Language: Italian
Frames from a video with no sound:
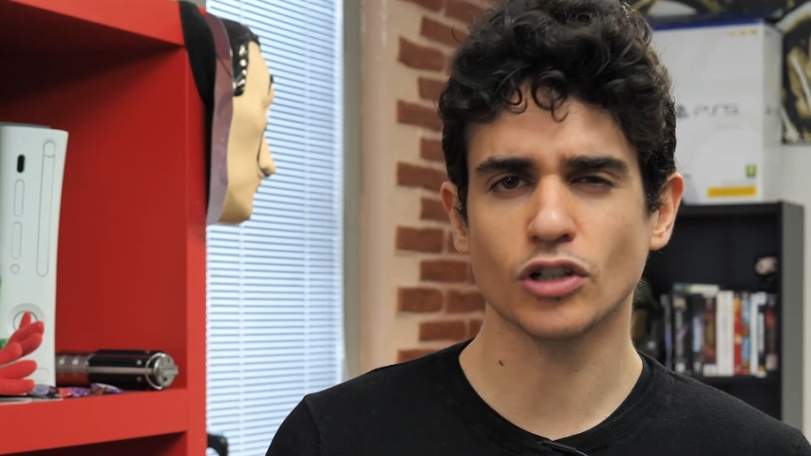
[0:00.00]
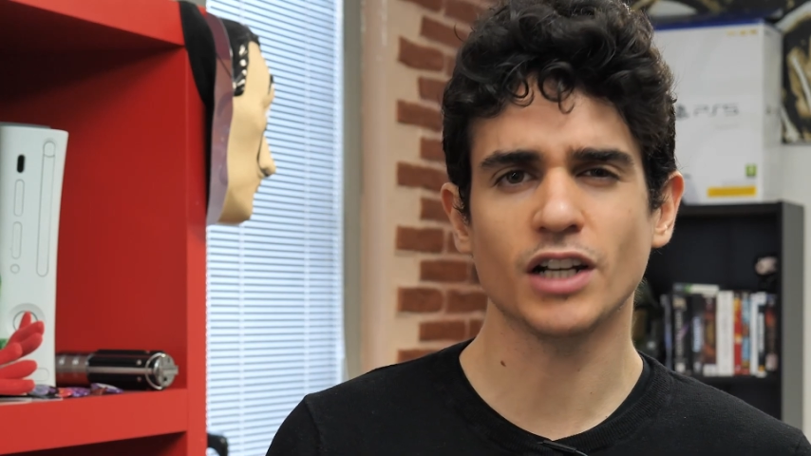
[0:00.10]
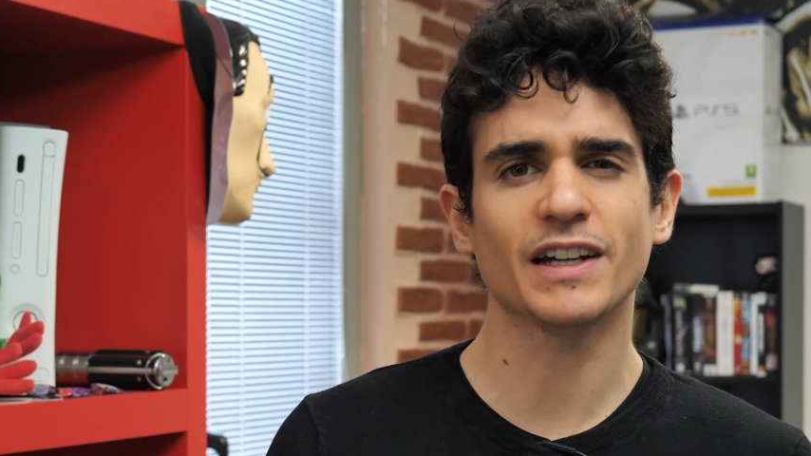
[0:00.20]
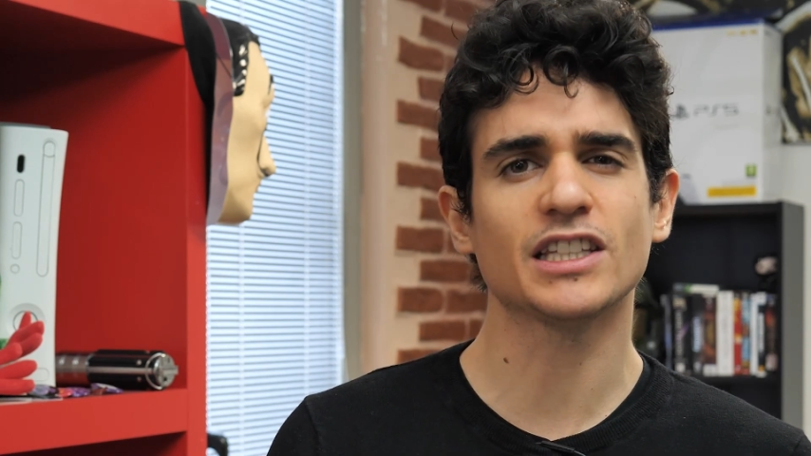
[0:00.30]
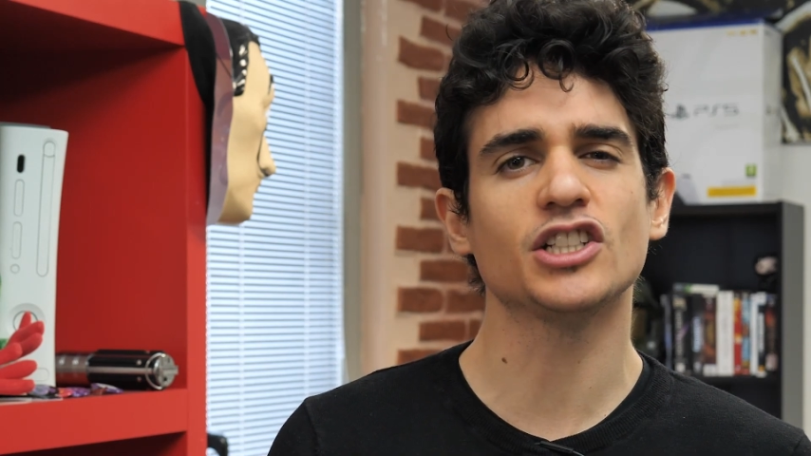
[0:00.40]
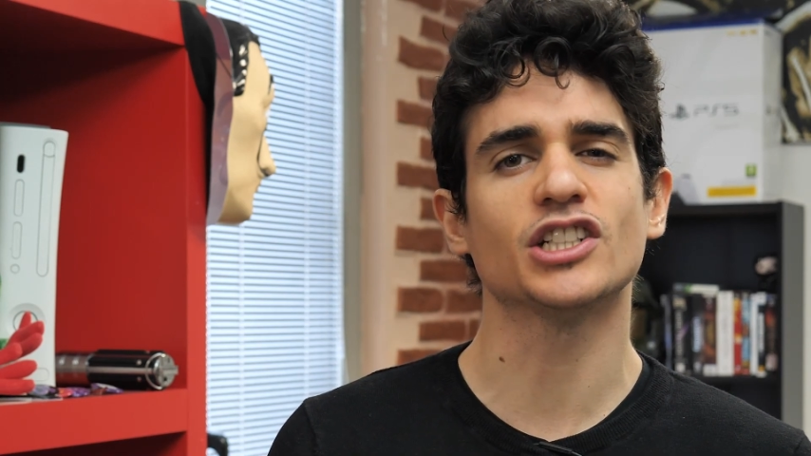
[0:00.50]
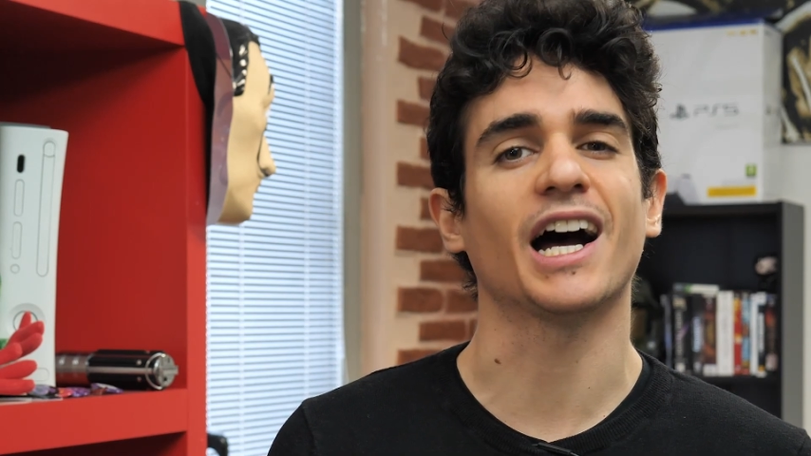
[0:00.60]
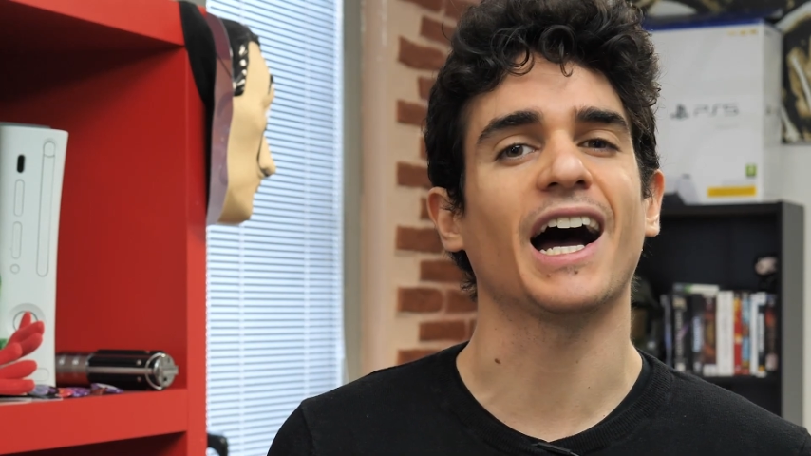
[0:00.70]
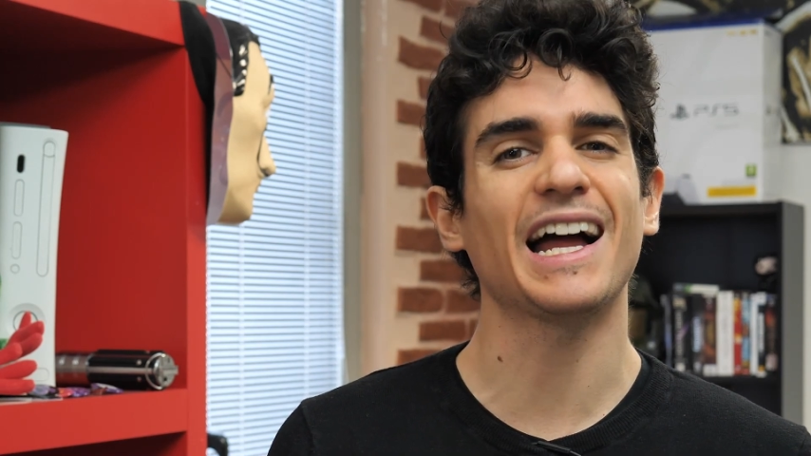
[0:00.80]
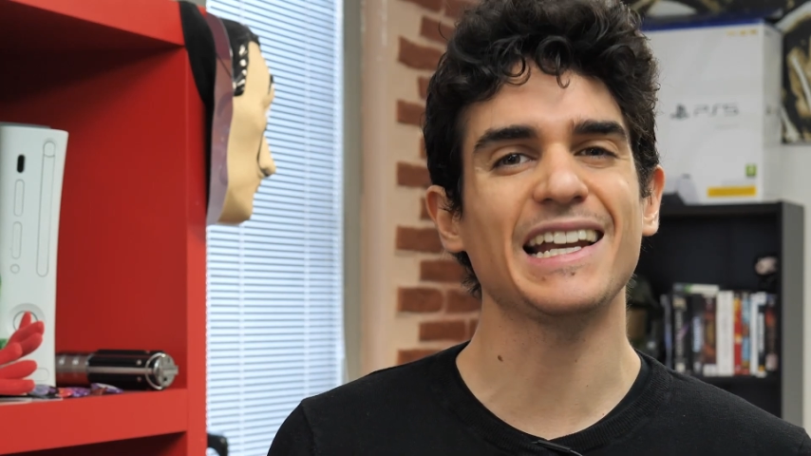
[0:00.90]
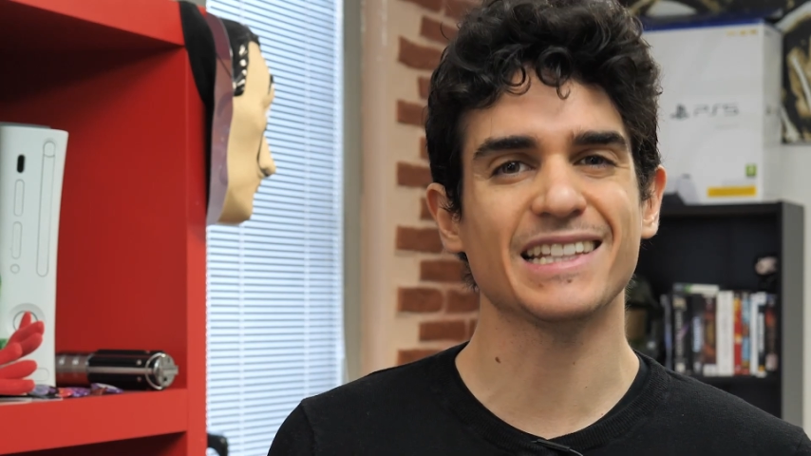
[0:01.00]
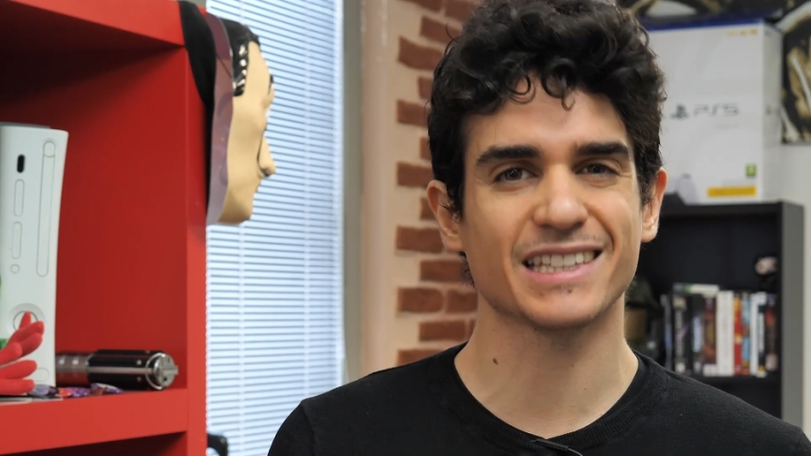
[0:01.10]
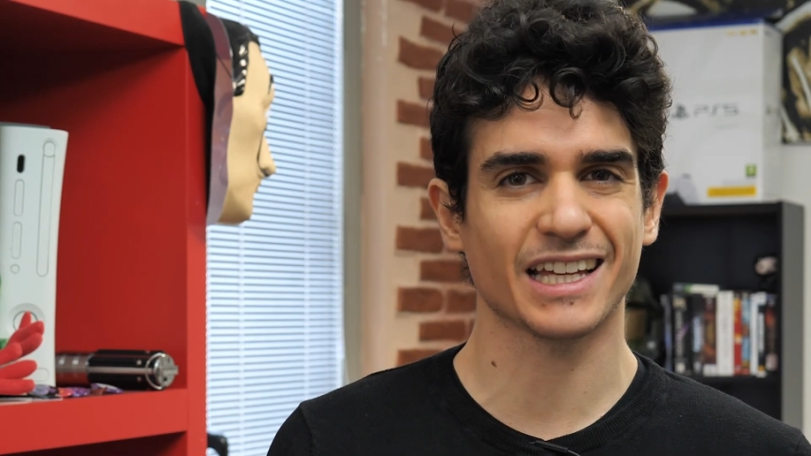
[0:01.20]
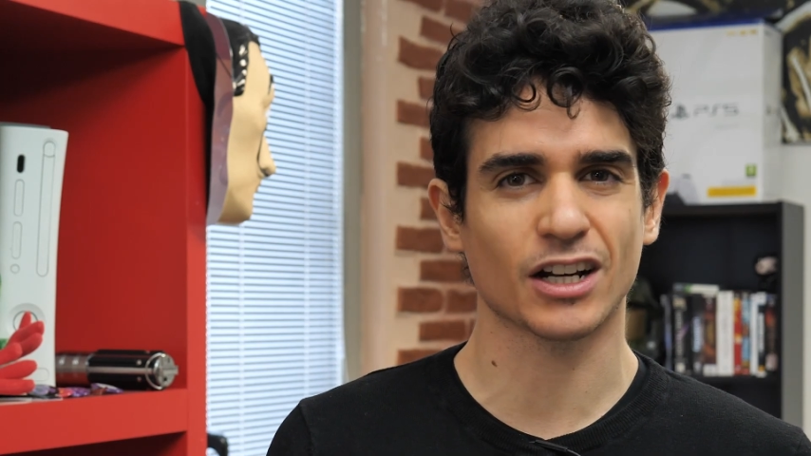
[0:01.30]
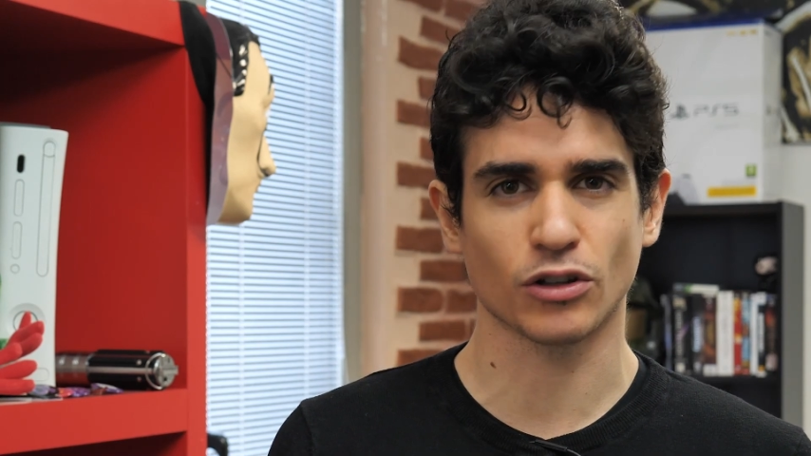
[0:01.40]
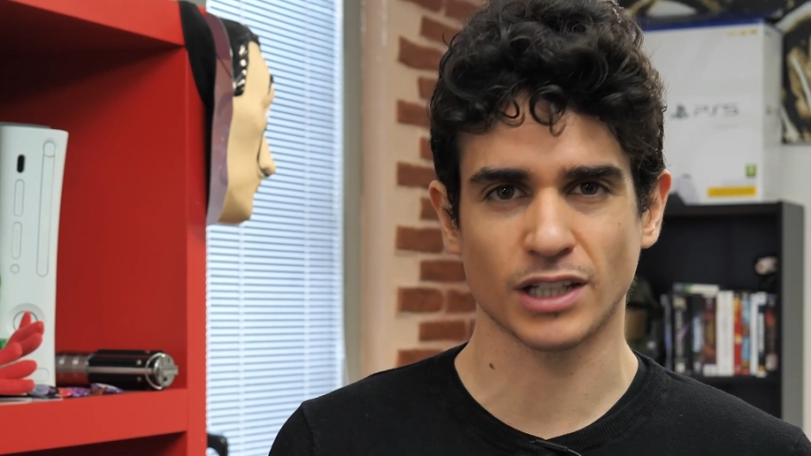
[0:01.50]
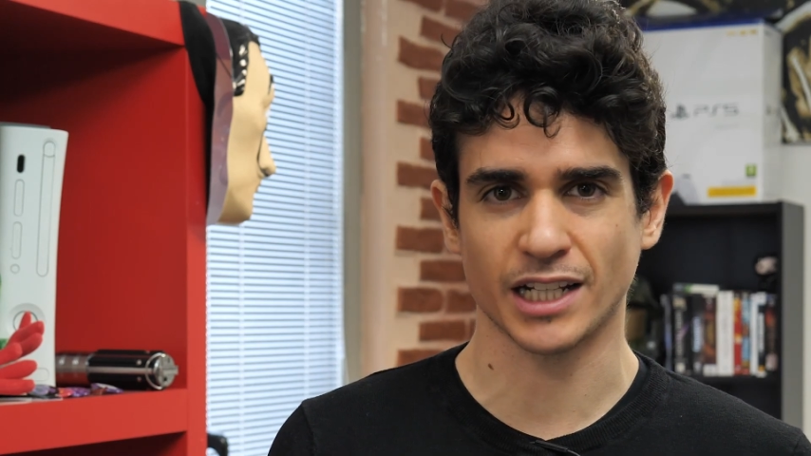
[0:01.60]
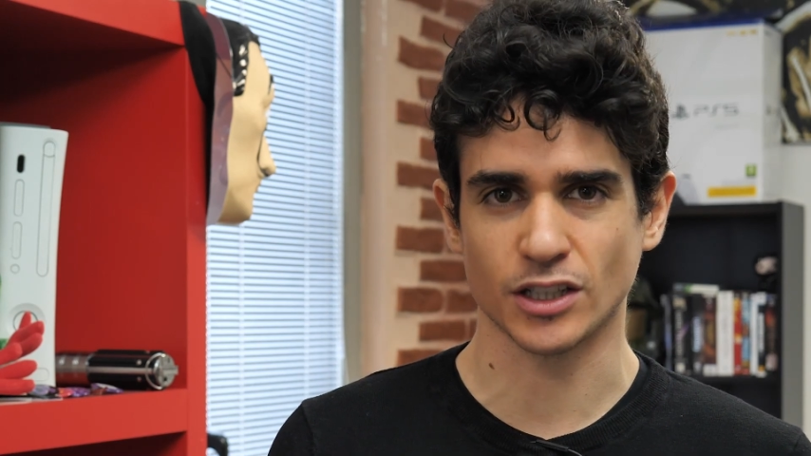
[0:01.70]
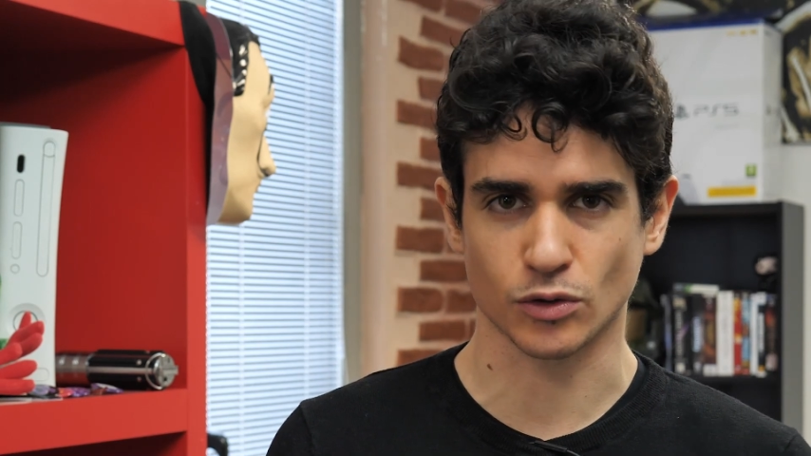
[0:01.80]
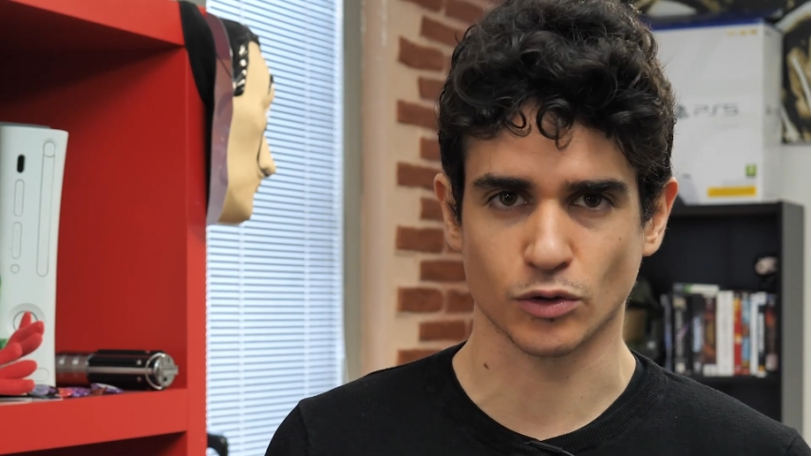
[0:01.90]
sollevati già all'interno
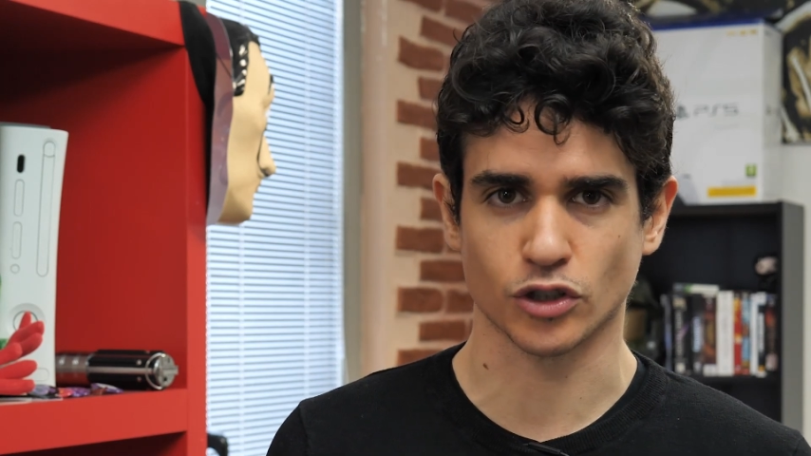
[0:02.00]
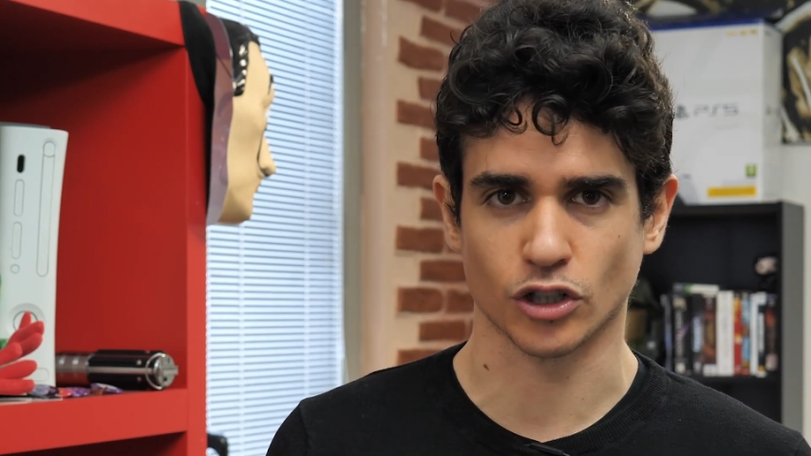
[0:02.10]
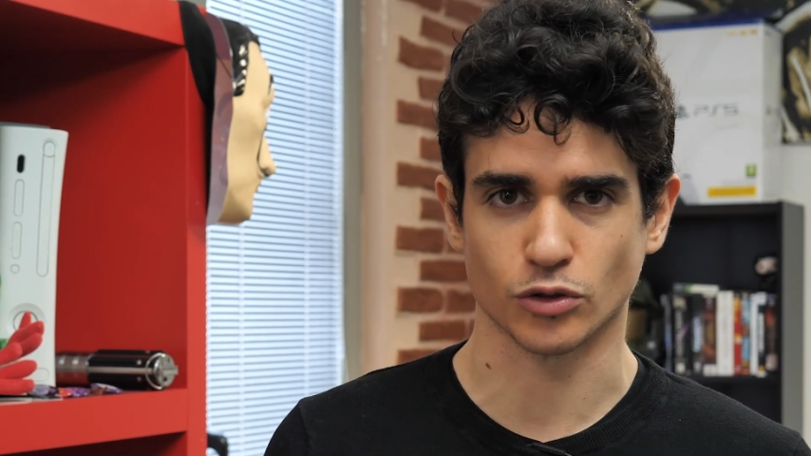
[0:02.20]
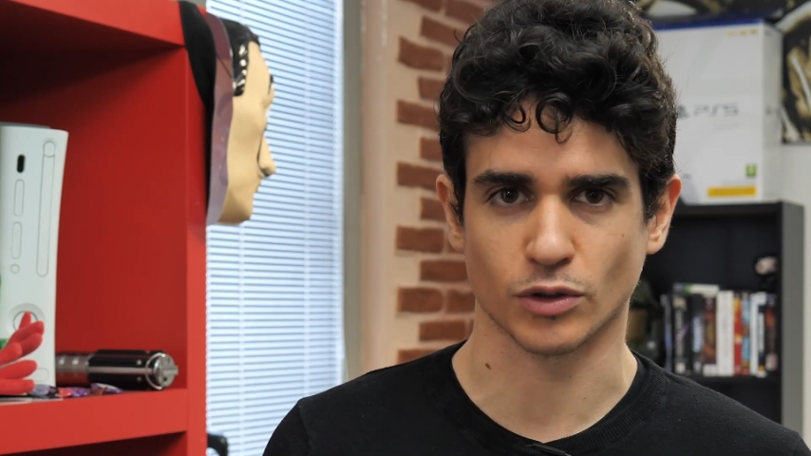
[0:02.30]
della discussione su